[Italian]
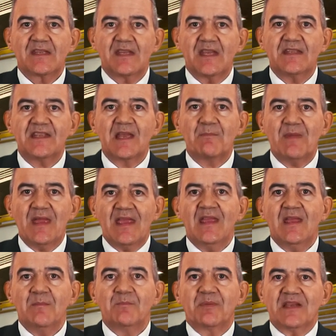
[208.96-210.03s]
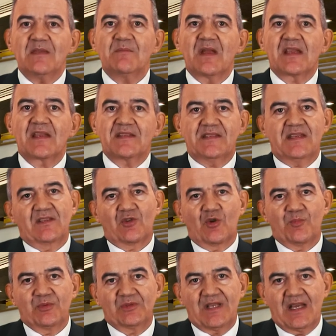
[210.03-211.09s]
Chiedi a me prima che sia
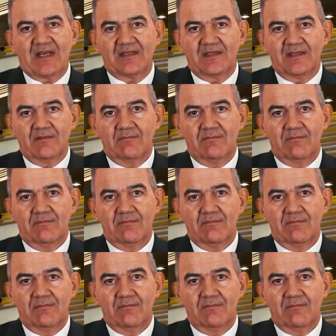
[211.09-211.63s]
troppo tardi.